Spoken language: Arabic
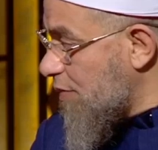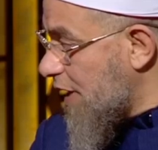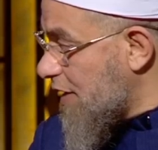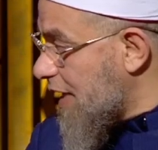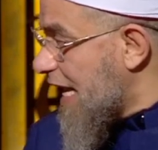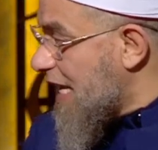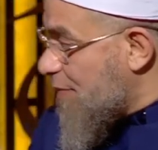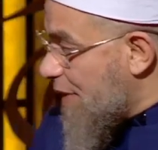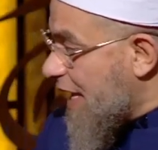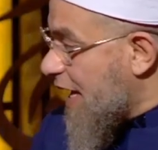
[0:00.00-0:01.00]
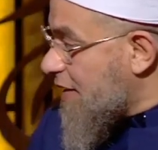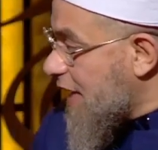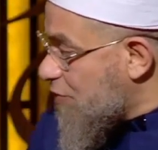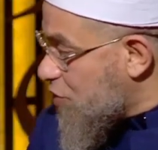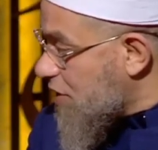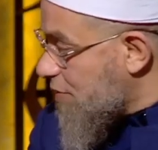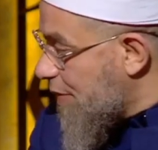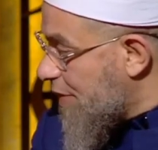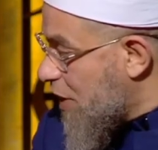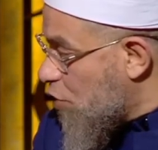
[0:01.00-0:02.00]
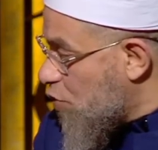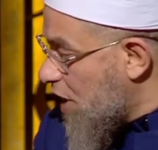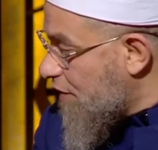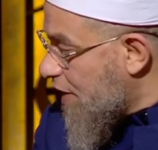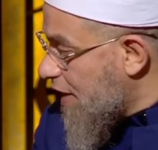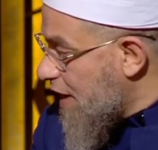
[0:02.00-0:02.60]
بال حضرتك انا لما اجي اتهم شخص ما بانه منافق